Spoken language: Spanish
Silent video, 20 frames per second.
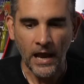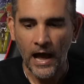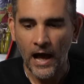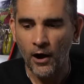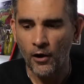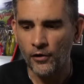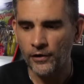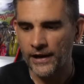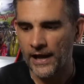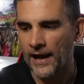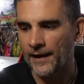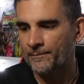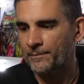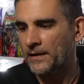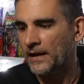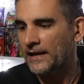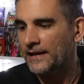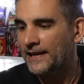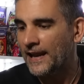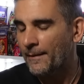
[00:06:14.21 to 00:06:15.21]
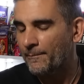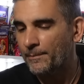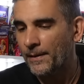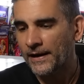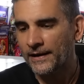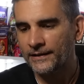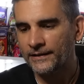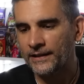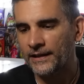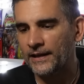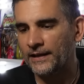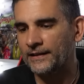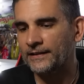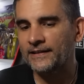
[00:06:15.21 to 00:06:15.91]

Ahora, la parte